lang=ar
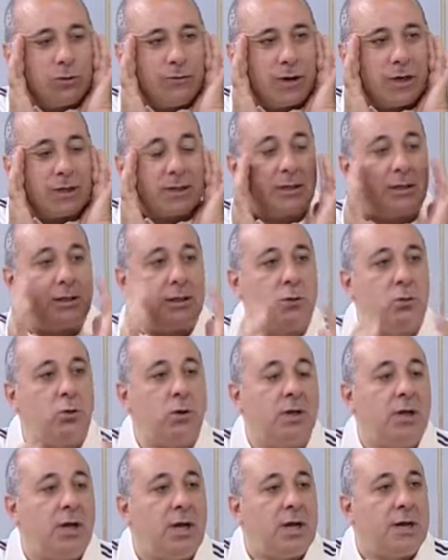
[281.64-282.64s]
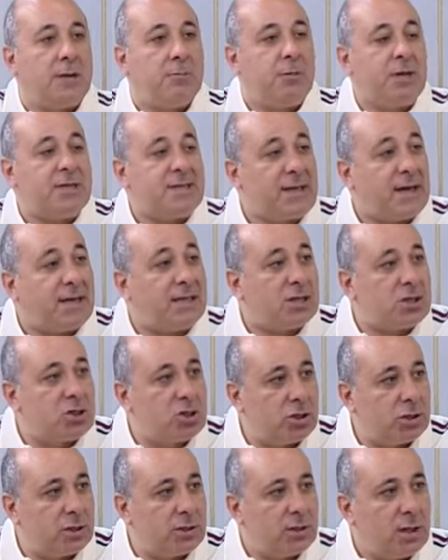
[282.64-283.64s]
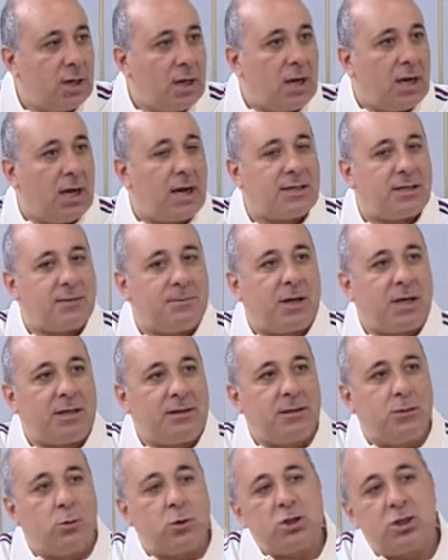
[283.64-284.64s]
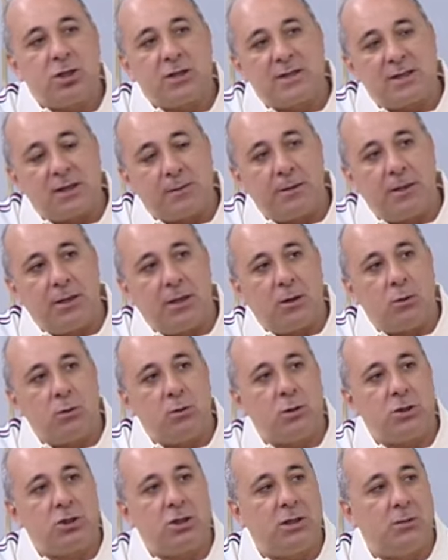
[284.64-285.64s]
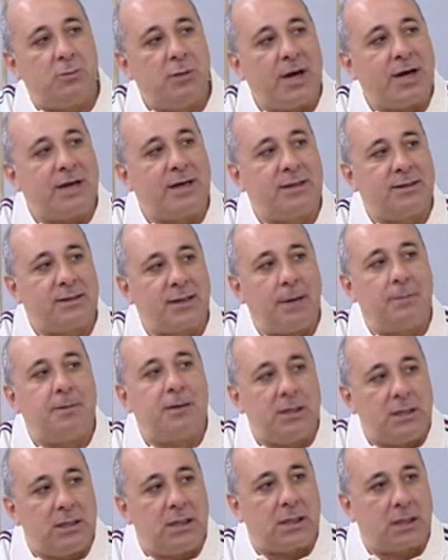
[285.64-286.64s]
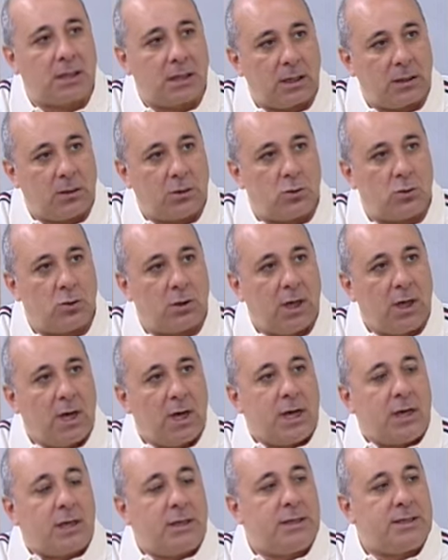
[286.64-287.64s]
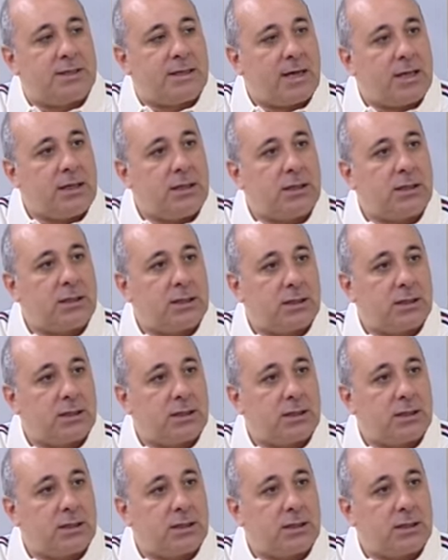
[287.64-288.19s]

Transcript: فقط اللي هو بس على الجلد هذا بيعطي الوجه الصمد او الوجه البارد تعبيريا خلينا يعني نقول البلوك لذلك